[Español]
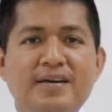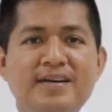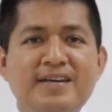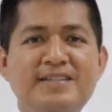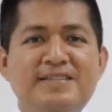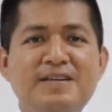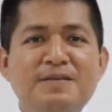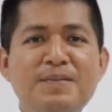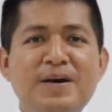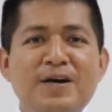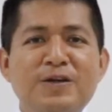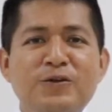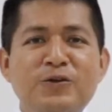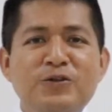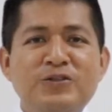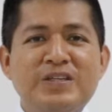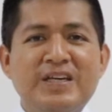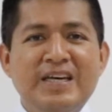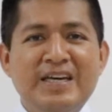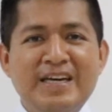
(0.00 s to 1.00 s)

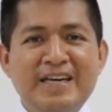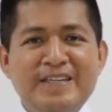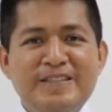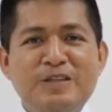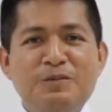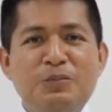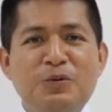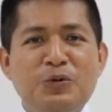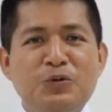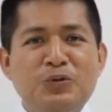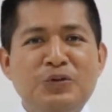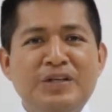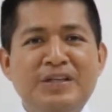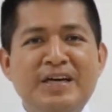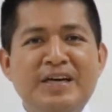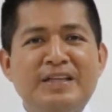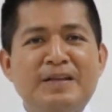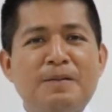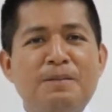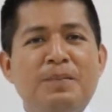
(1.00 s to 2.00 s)
Estimados, en esta
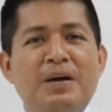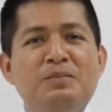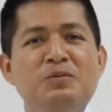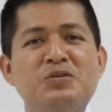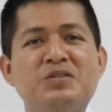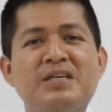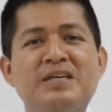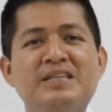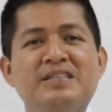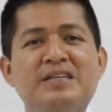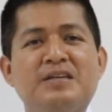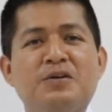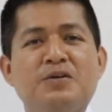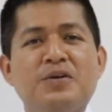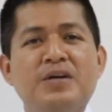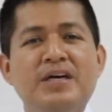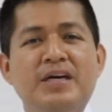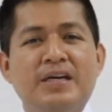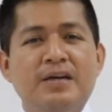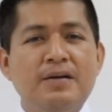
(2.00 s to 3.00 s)
oportunidad vamos a
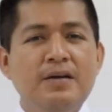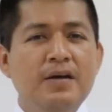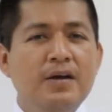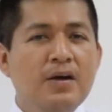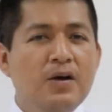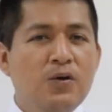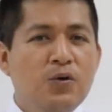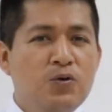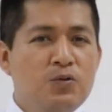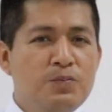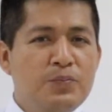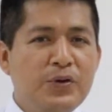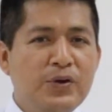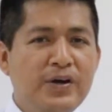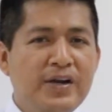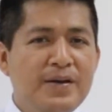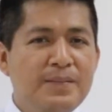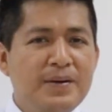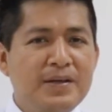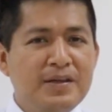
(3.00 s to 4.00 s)
desarrollar un
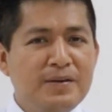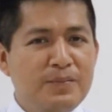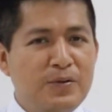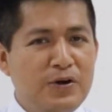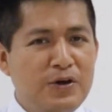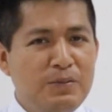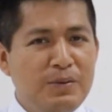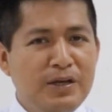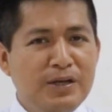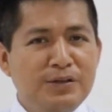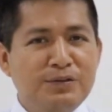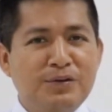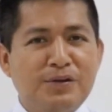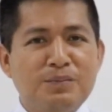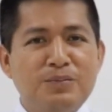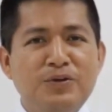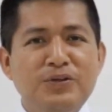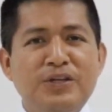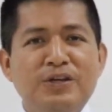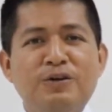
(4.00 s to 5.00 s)
problema de movimiento
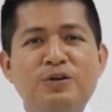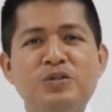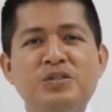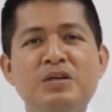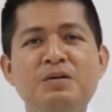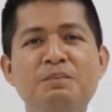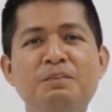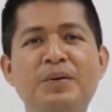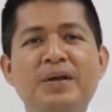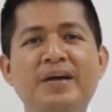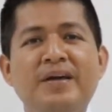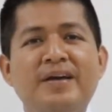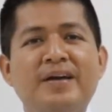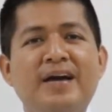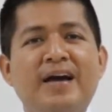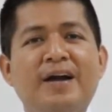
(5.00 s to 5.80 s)
armónico simple.